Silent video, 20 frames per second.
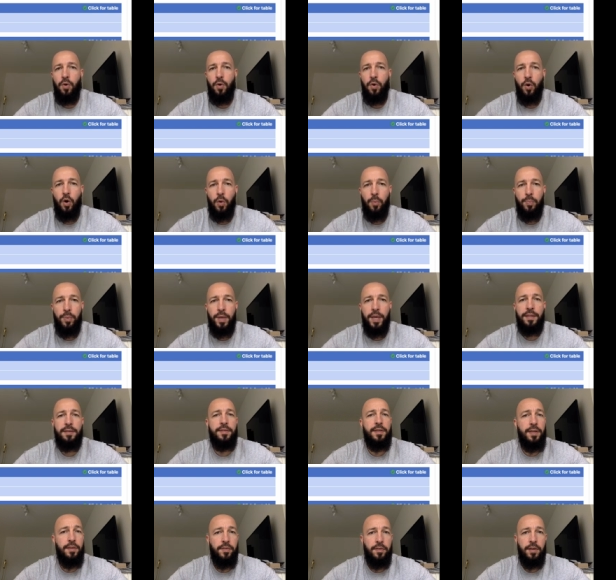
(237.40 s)
européennes
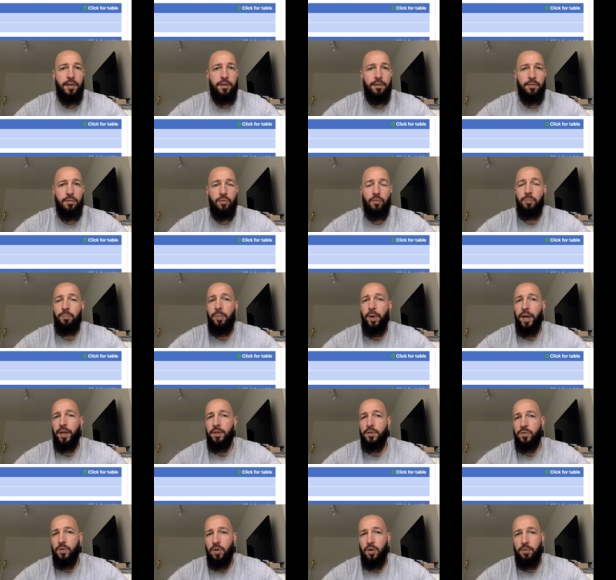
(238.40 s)
d'été, donc par
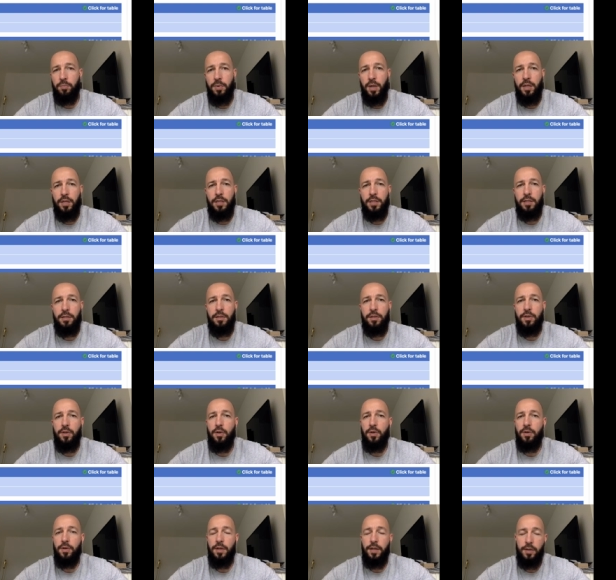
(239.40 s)
exemple la
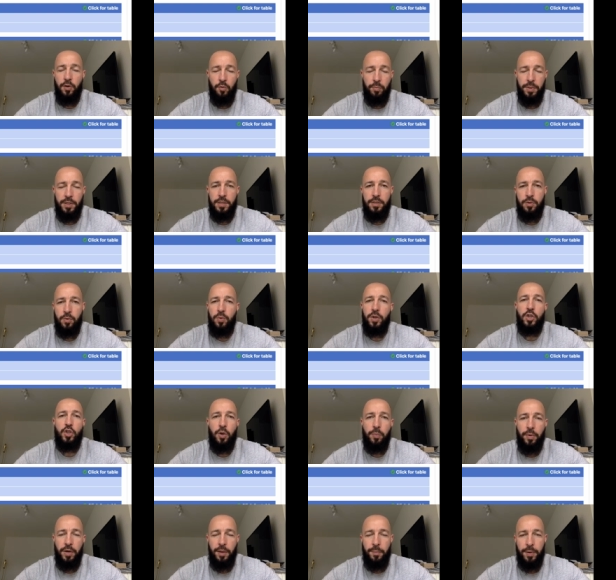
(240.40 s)
ligue, les compétitions, les
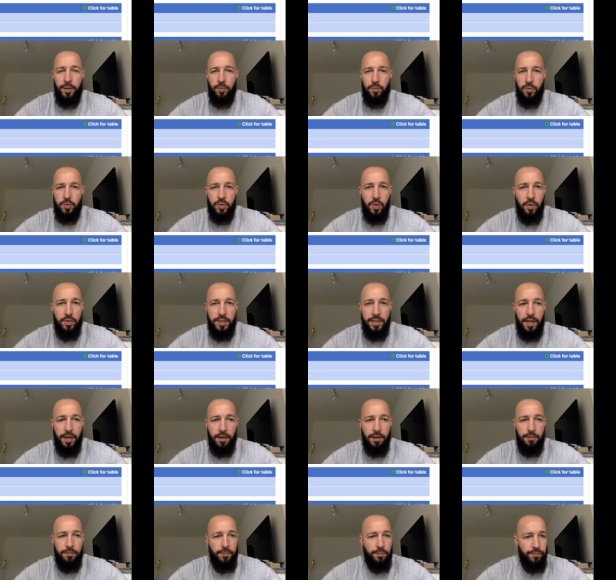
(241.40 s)
championnats pardon,
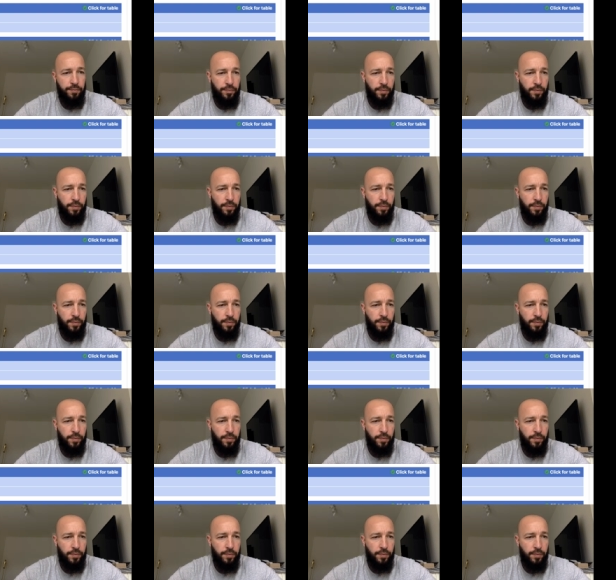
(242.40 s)
scandinaves.